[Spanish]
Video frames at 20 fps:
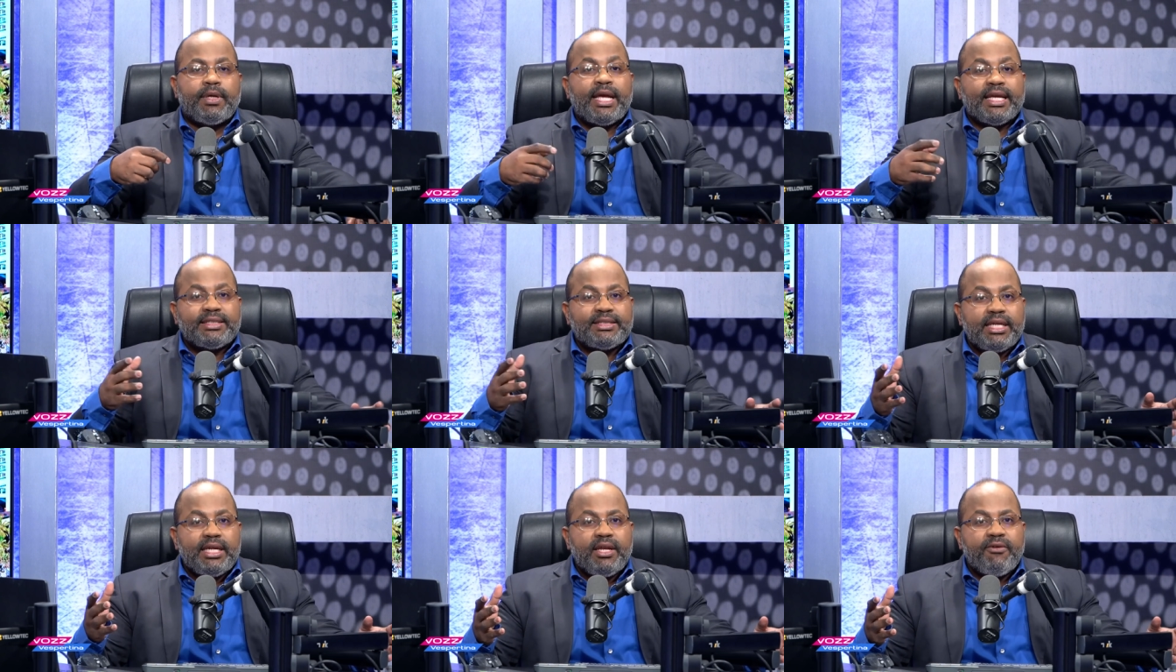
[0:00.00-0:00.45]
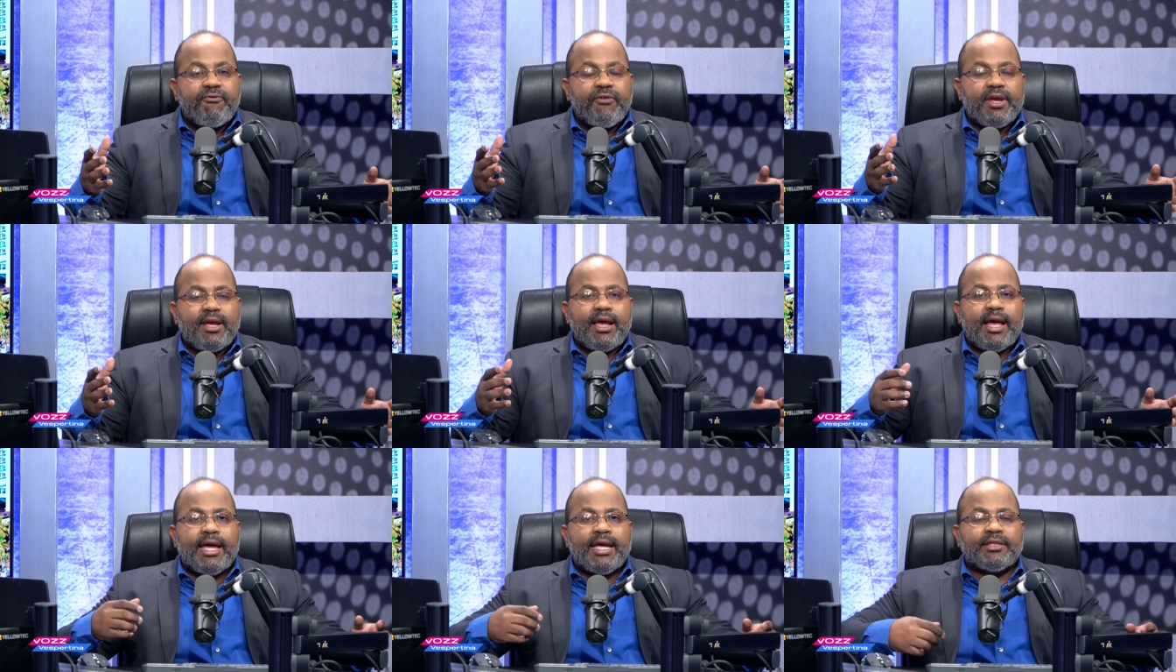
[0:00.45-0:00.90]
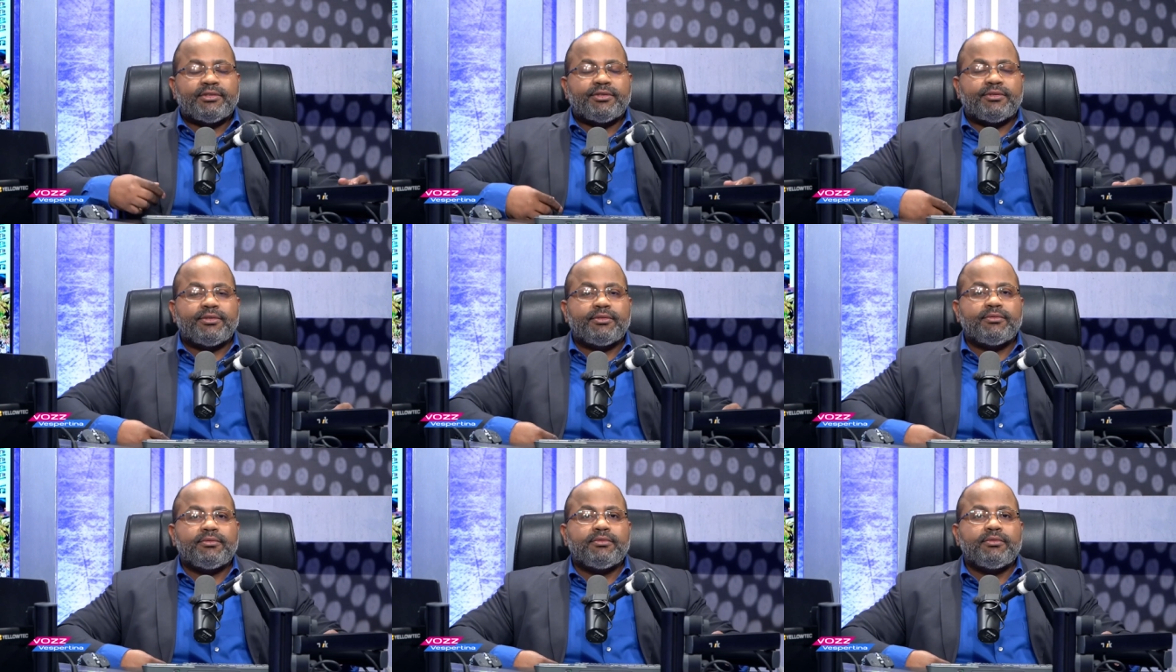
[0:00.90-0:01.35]
¿Qué significa
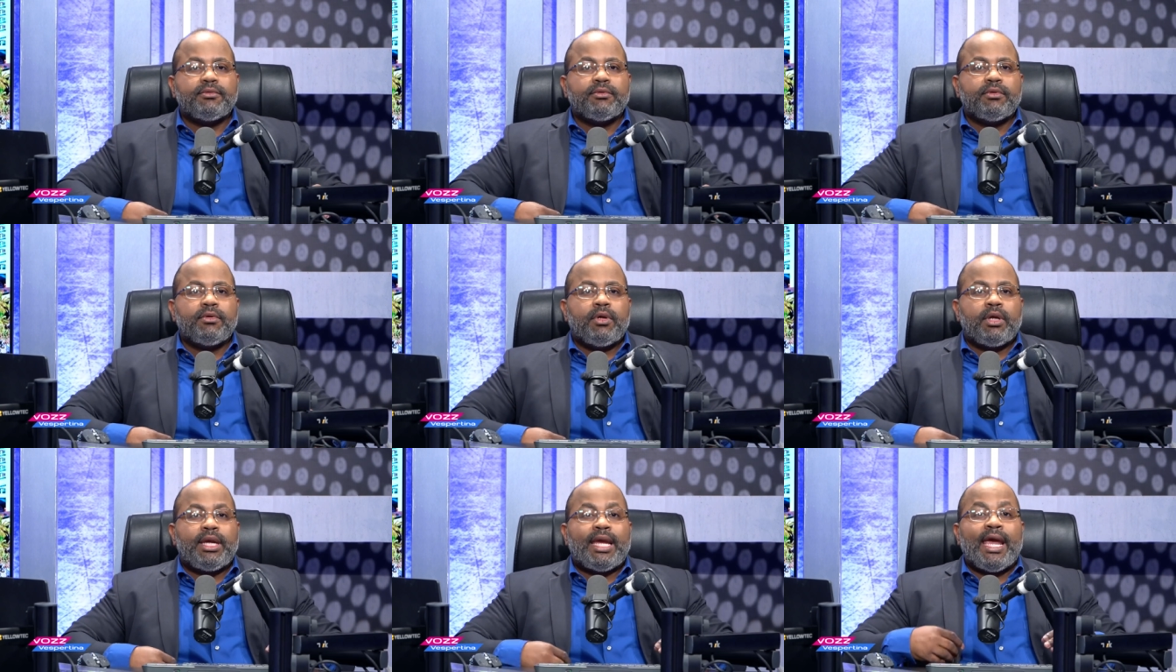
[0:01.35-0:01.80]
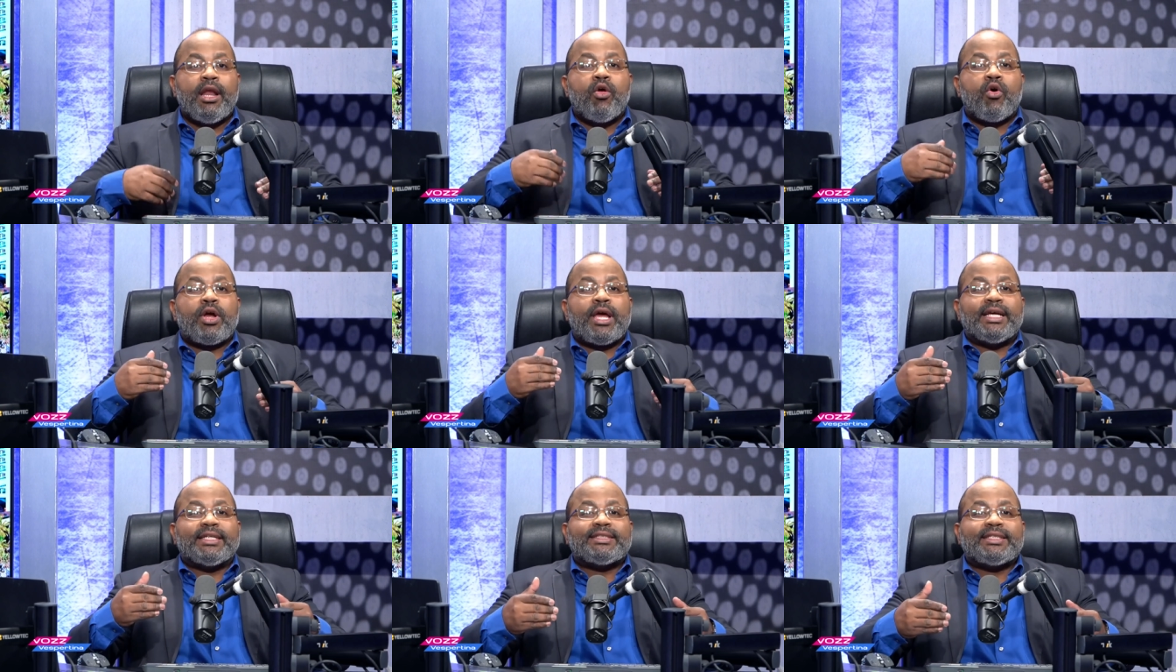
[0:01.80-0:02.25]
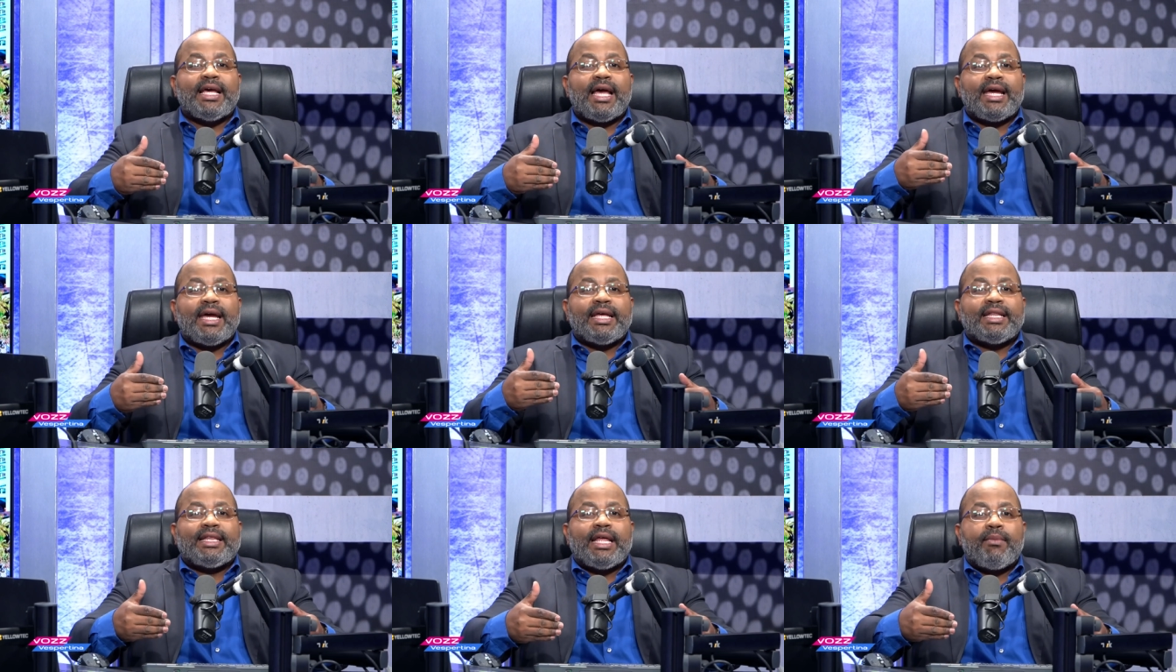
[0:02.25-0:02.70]
eso? que lo que
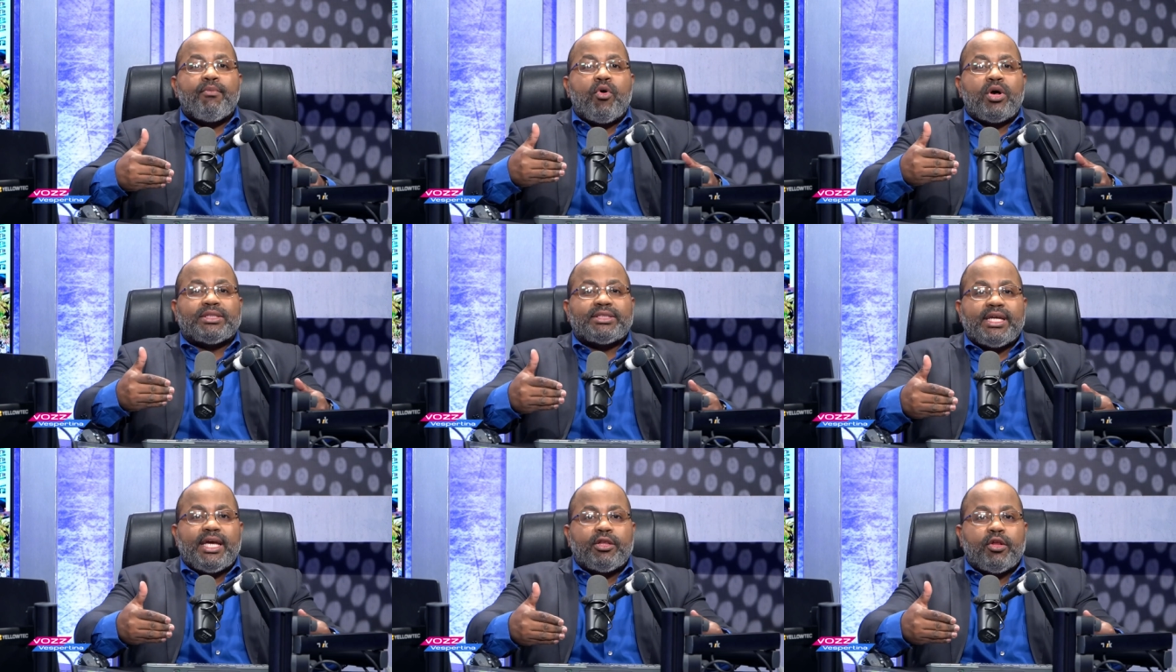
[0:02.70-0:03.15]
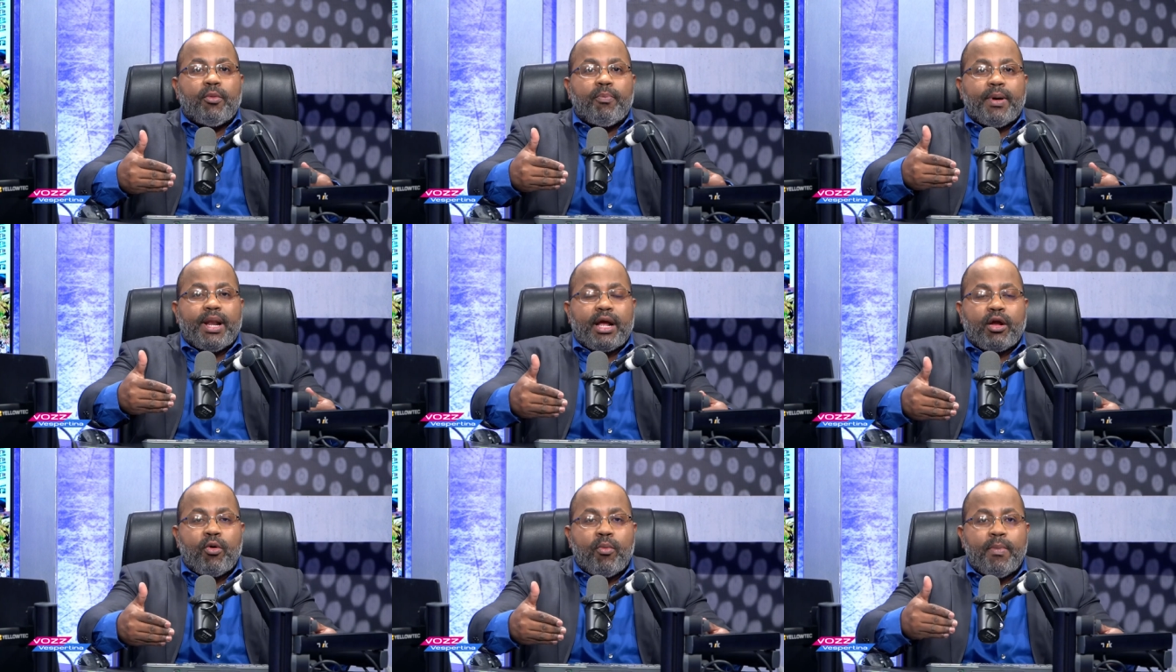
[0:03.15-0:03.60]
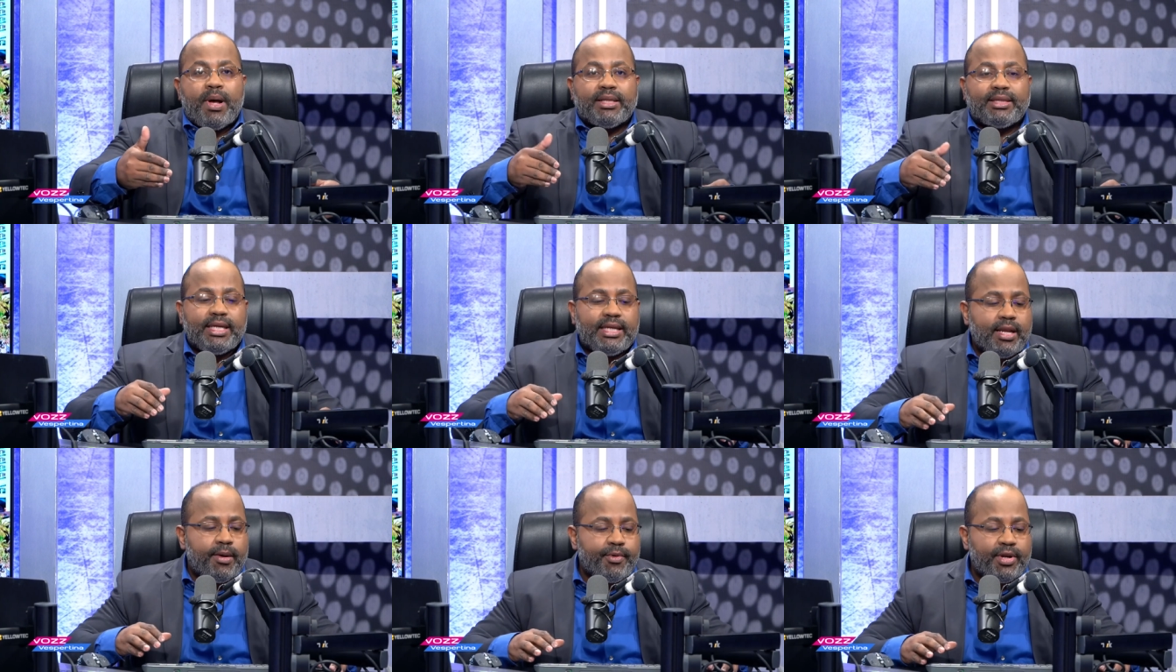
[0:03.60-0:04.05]
sea que estemos haciendo para
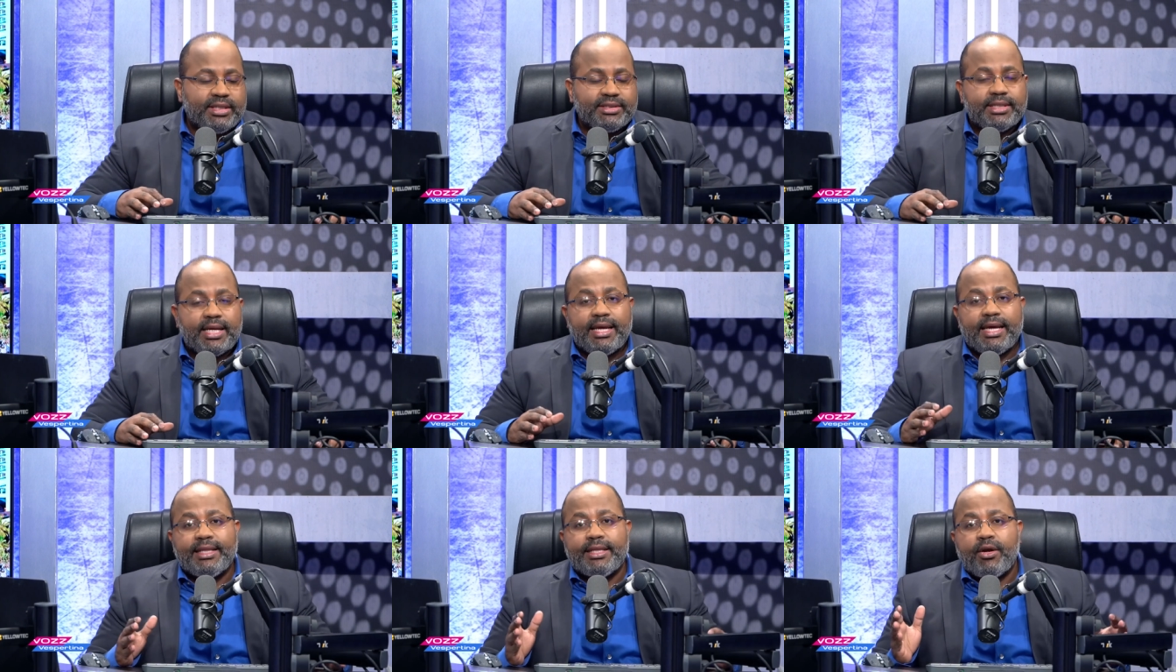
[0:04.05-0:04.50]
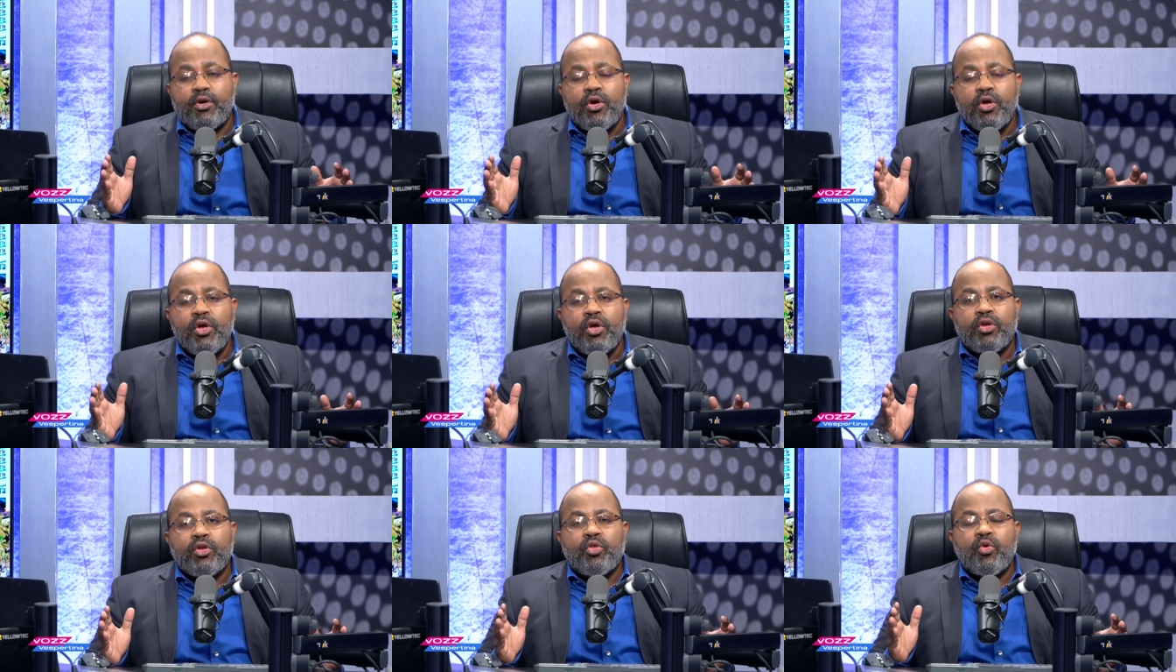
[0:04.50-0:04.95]
combatir la violencia de género